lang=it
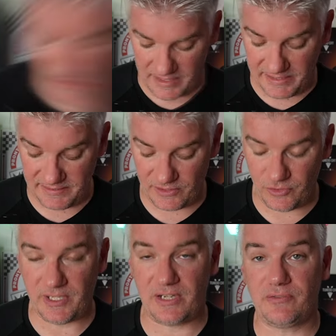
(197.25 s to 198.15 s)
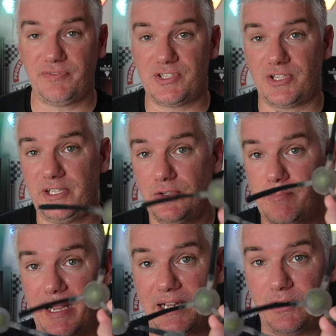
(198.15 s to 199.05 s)
All'interno della confezione non
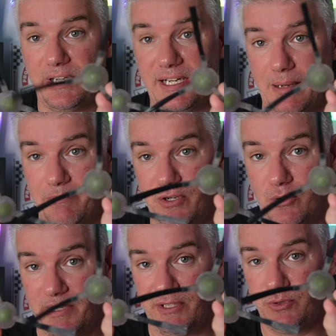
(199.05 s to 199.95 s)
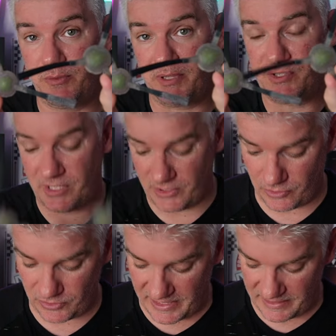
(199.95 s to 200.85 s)
mancano i ricambi come le due spazzoline
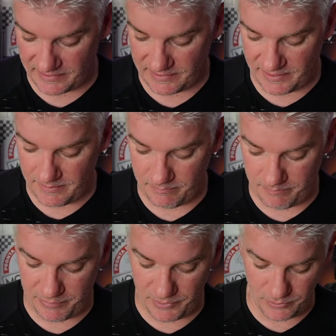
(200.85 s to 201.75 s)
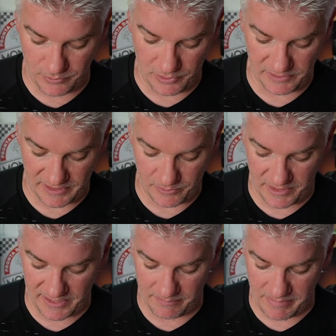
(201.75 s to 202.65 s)
rotanti in più oltre a
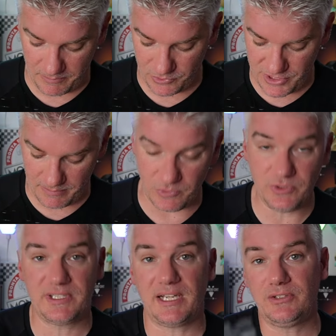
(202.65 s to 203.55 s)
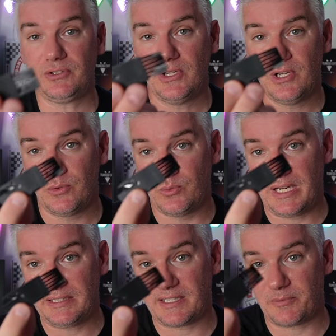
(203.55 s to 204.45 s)
quelle che abbiamo già montato,
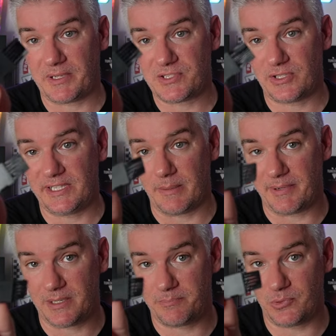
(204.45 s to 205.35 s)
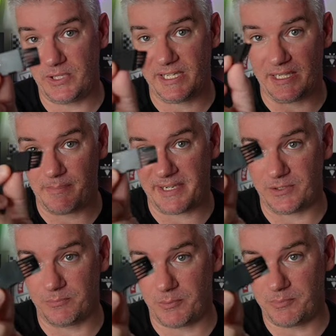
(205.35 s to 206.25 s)
un'altra spazzolina per pulire le
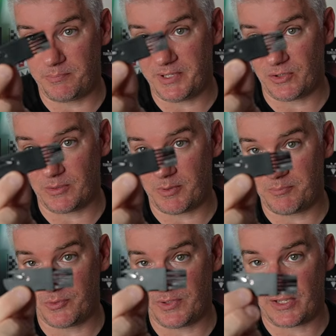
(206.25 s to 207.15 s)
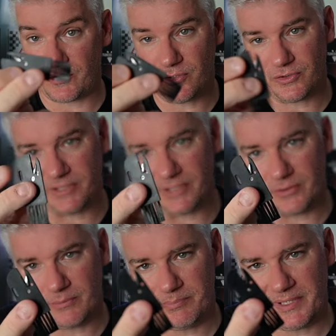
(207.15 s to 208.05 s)
parti un po' più piccole, un po' più nascoste,
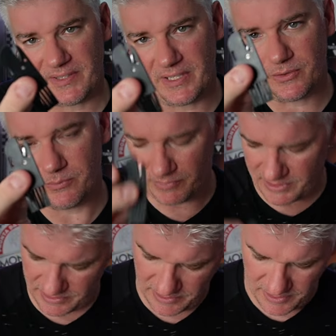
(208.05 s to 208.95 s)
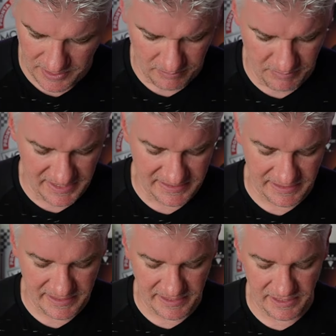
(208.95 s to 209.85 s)
compresa anche un mini
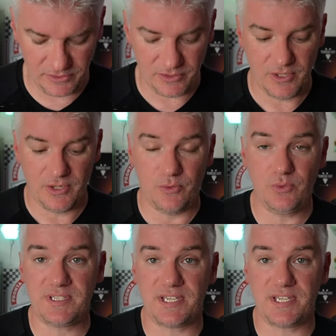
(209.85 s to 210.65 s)
taglierino, un